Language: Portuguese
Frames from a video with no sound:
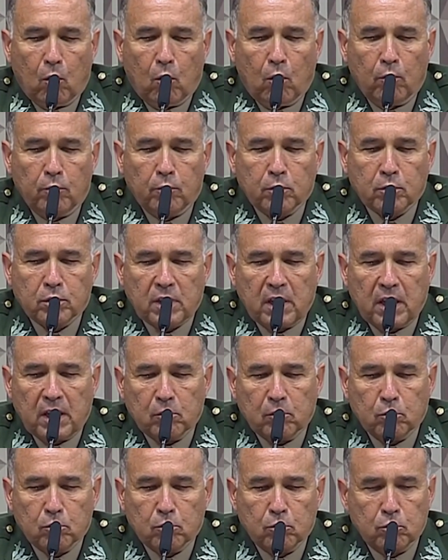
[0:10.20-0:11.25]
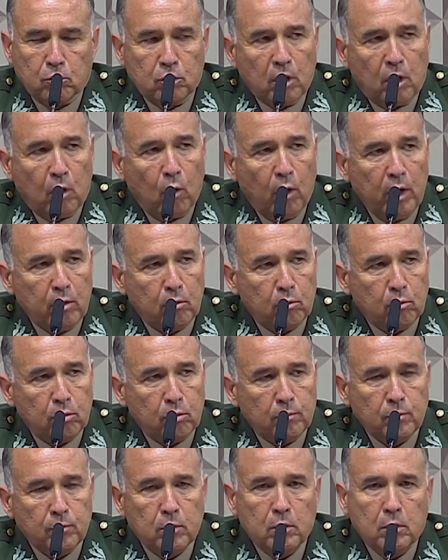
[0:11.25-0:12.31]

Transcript: Houve os atos do dia 8.